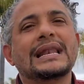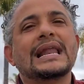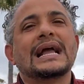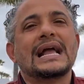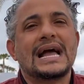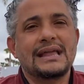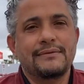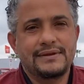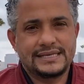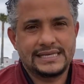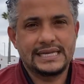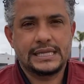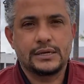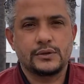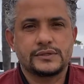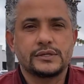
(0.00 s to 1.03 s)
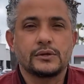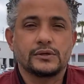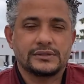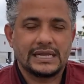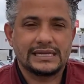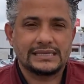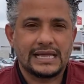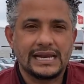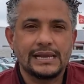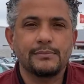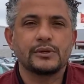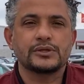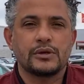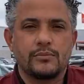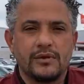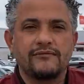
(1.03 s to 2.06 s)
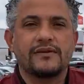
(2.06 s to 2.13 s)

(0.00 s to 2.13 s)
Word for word: acá y visítenos, lo trataremos como en